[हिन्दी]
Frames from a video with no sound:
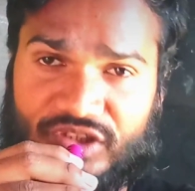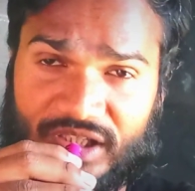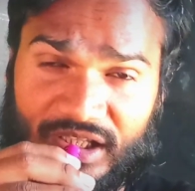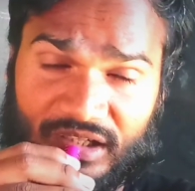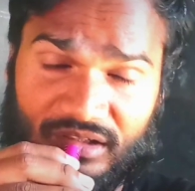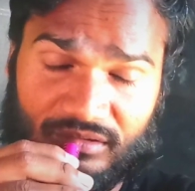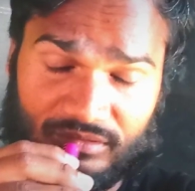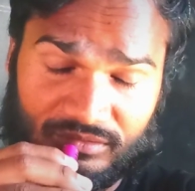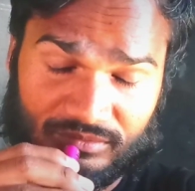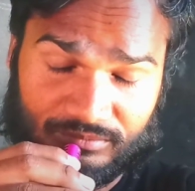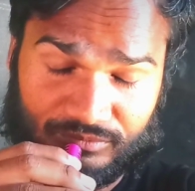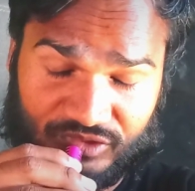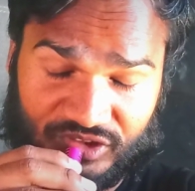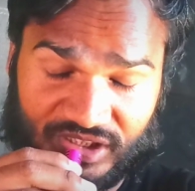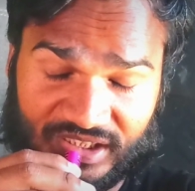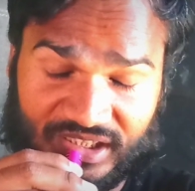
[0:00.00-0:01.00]
देर
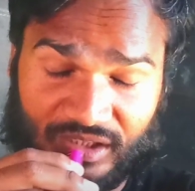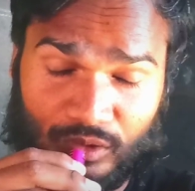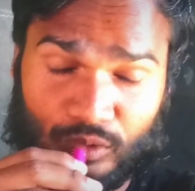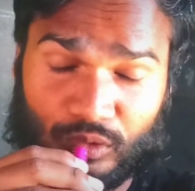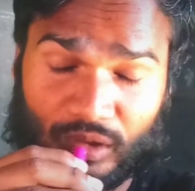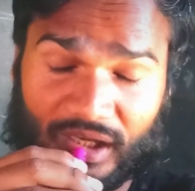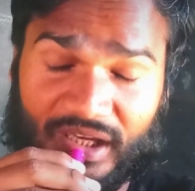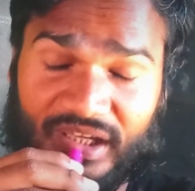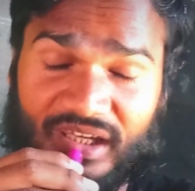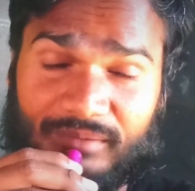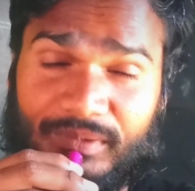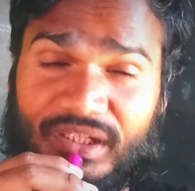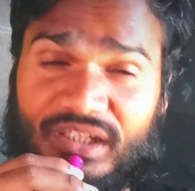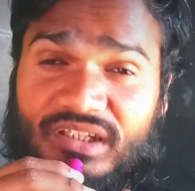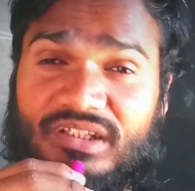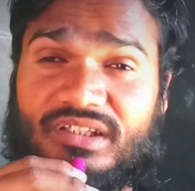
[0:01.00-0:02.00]
ज़्यादा हो रहा है
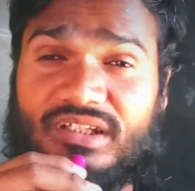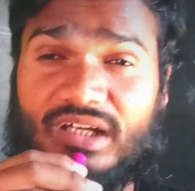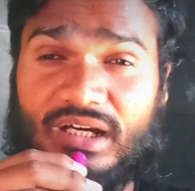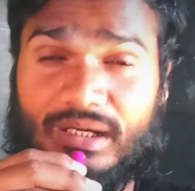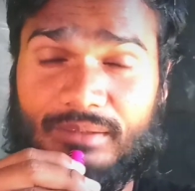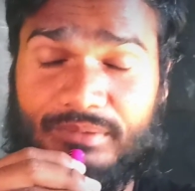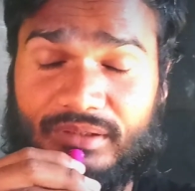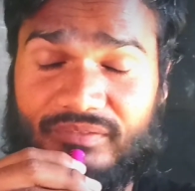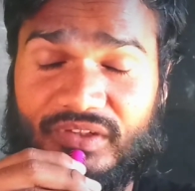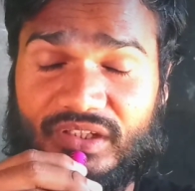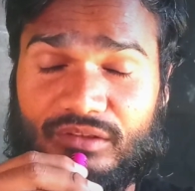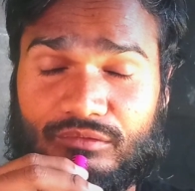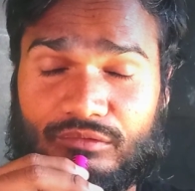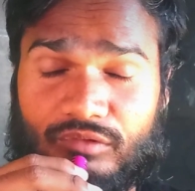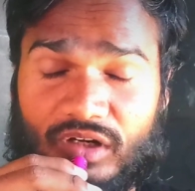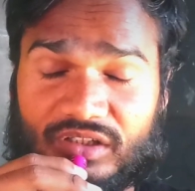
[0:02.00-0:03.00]
अभी अभी भी
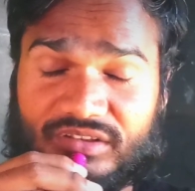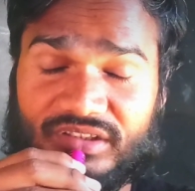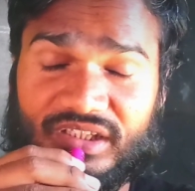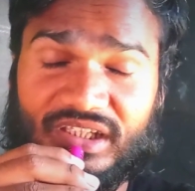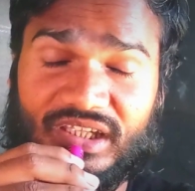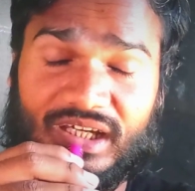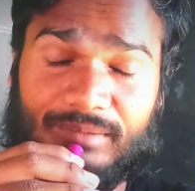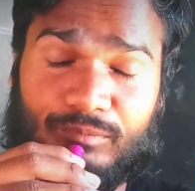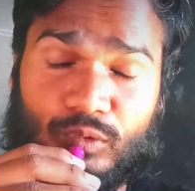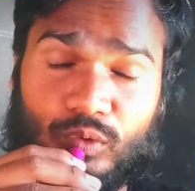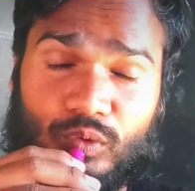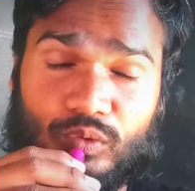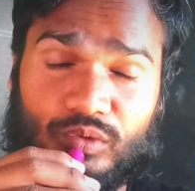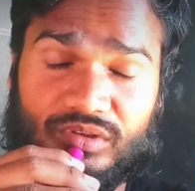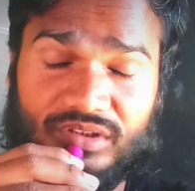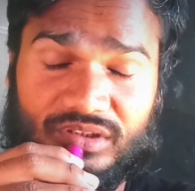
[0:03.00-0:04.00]
वर्क नहीं
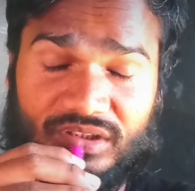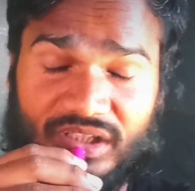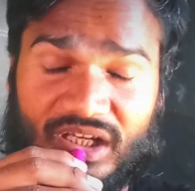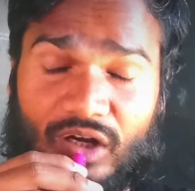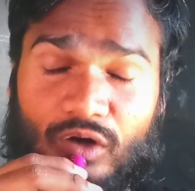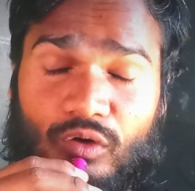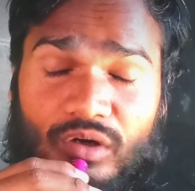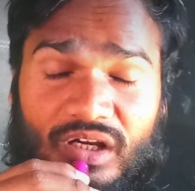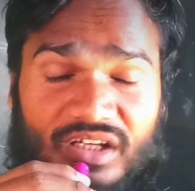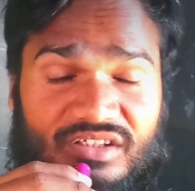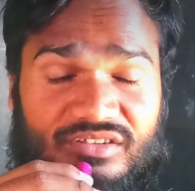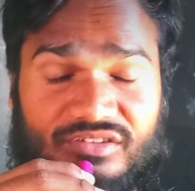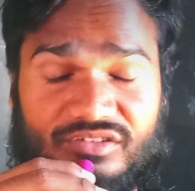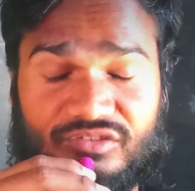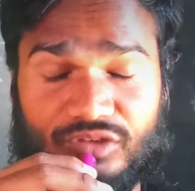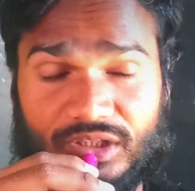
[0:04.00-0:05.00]
आपको दिखाऊंगा
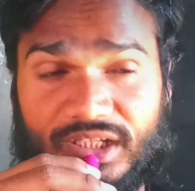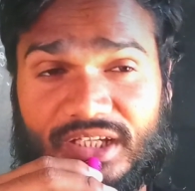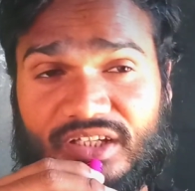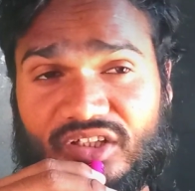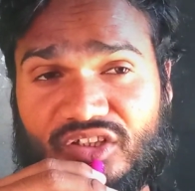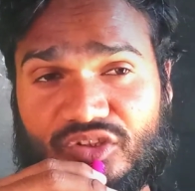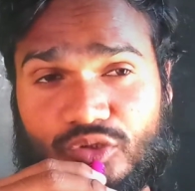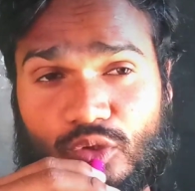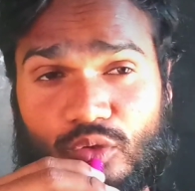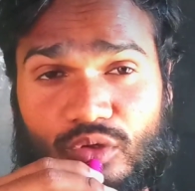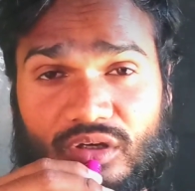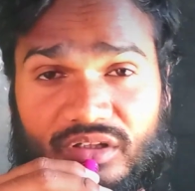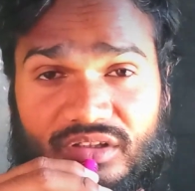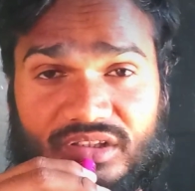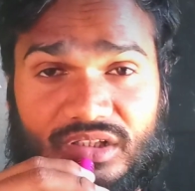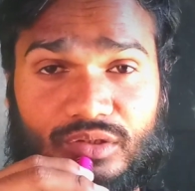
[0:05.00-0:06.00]
चलिए शुरू
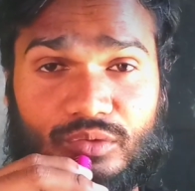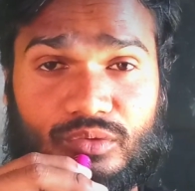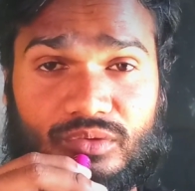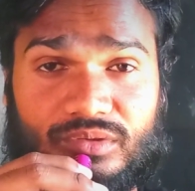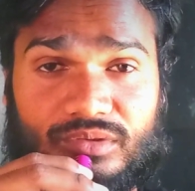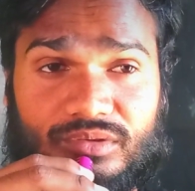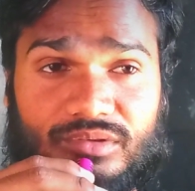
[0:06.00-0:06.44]
करता हूँ